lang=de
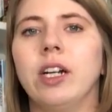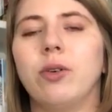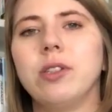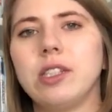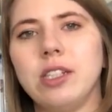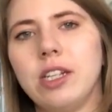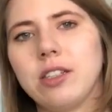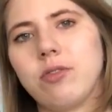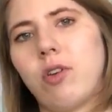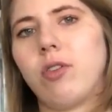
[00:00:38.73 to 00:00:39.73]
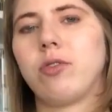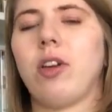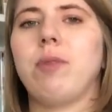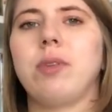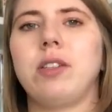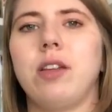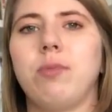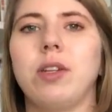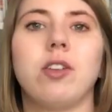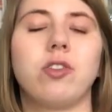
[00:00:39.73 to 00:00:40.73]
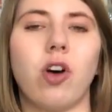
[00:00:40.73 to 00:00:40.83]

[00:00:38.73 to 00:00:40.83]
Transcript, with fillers: uns die nächsten Wochen so ein bisschen mit